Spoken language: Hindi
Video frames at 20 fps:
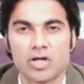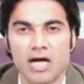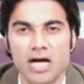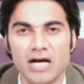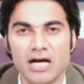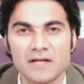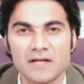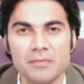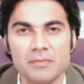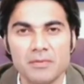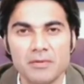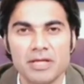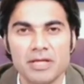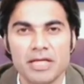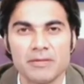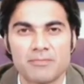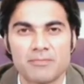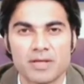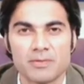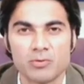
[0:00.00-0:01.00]
और आठ में
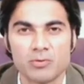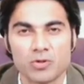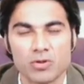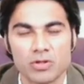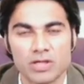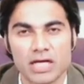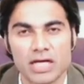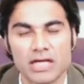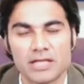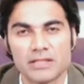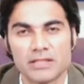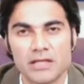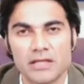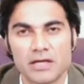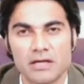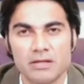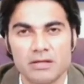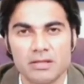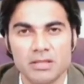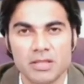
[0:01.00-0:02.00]
मैंने प्रभु को ग्रहण
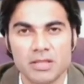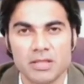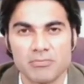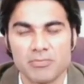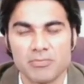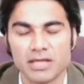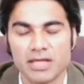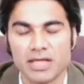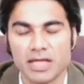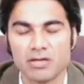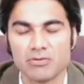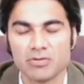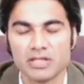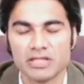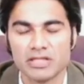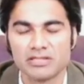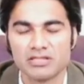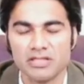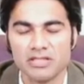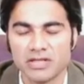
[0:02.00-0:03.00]
किया मैं कह रहा हूँ
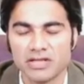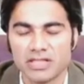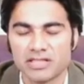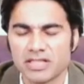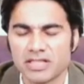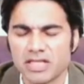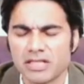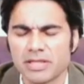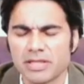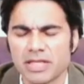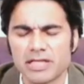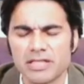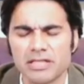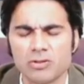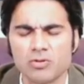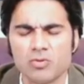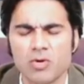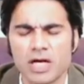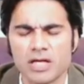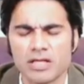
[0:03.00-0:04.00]
कि किसी व्यक्ति ने मेरे
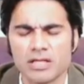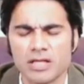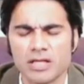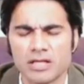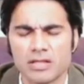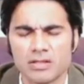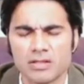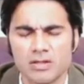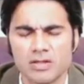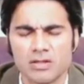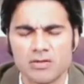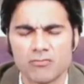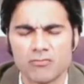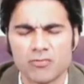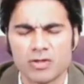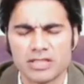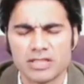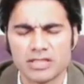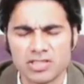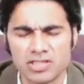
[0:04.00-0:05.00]
लिए दुआ किया
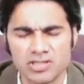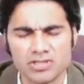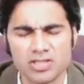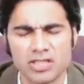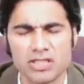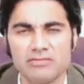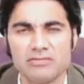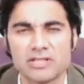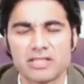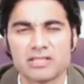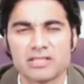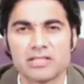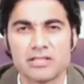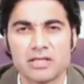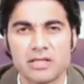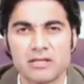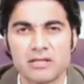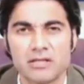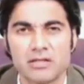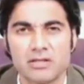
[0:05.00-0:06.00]
वो एक क्रिश्चियन ही व्यक्ति
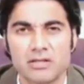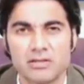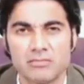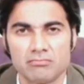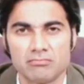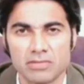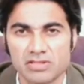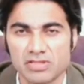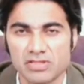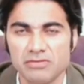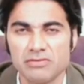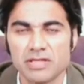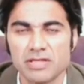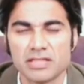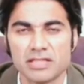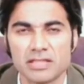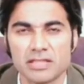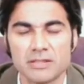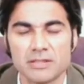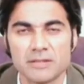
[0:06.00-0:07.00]
था मसीह
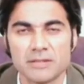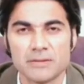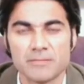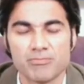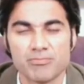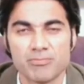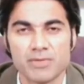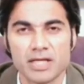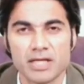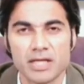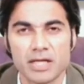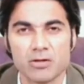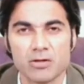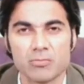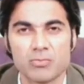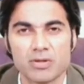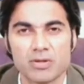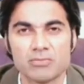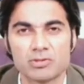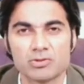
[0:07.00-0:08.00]
व्यक्ति मैं कह
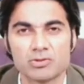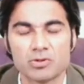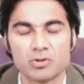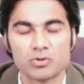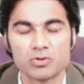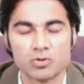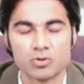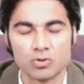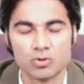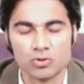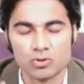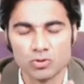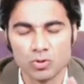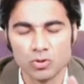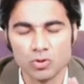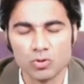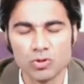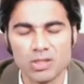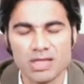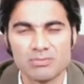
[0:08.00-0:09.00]
रहा हूँ परमेश्वर उसको
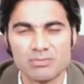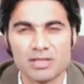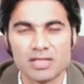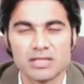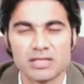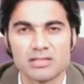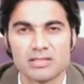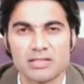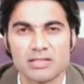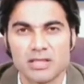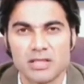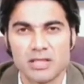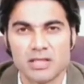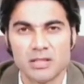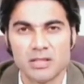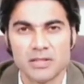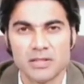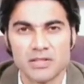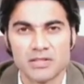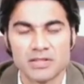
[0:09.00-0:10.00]
सौ गुना बरकत दे
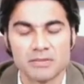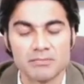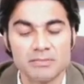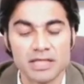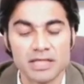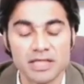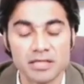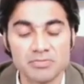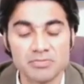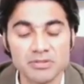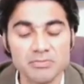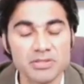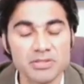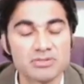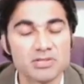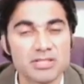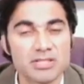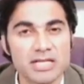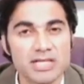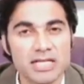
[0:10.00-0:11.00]
कि मैं कभी
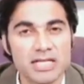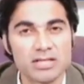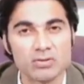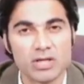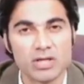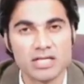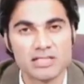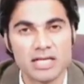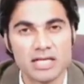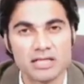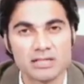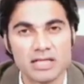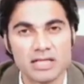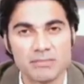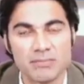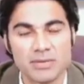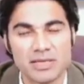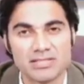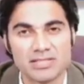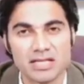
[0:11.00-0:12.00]
भी सच्चाई को ना
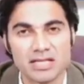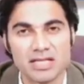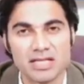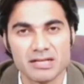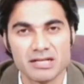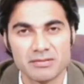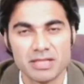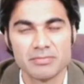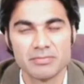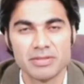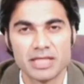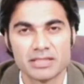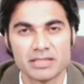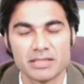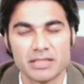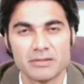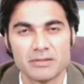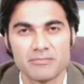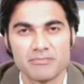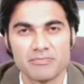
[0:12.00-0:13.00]
जानता पैसे के घवंड में
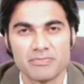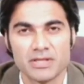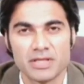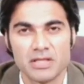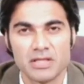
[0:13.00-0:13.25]
रहता